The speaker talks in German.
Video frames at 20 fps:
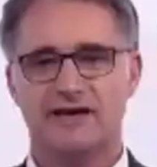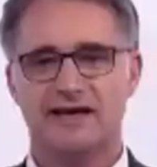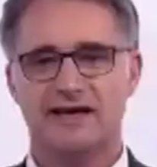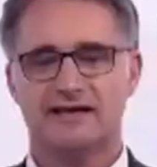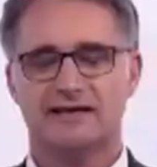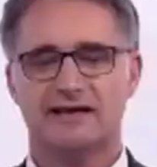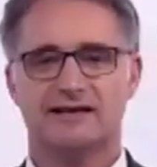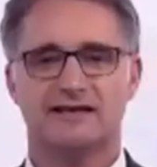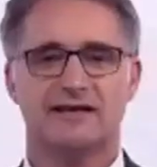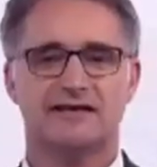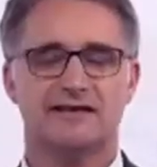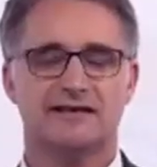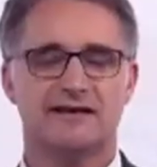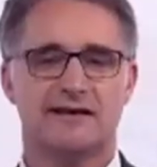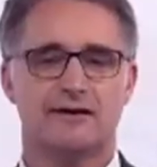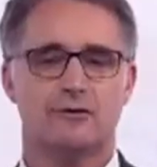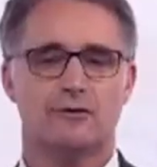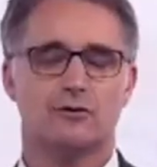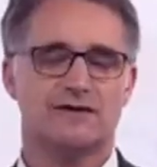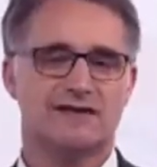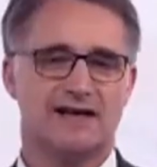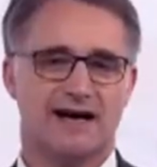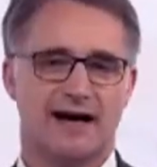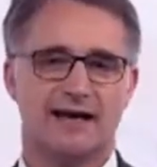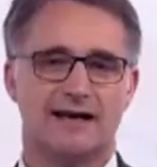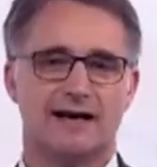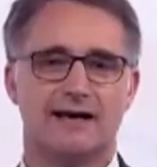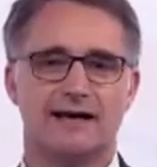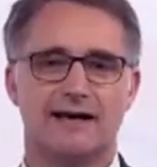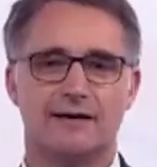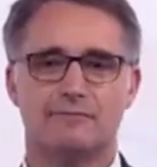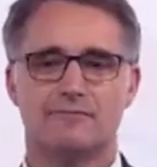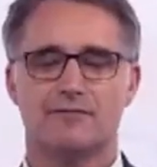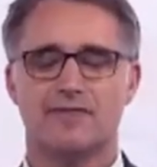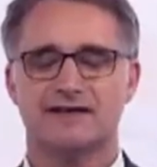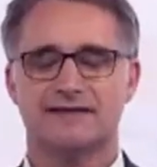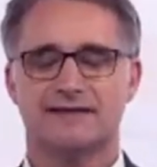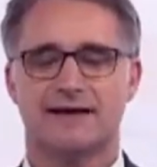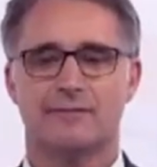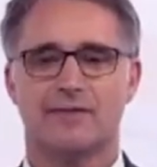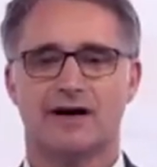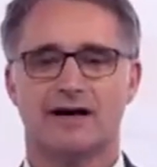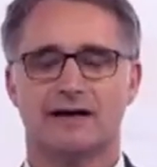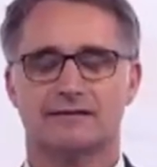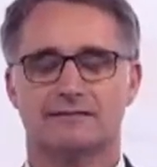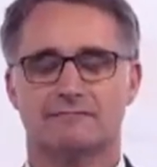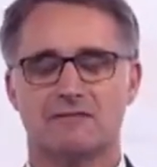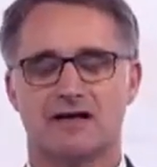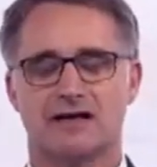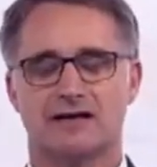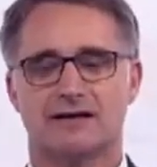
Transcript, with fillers: Weg der Technik unser aller Leben besser machen.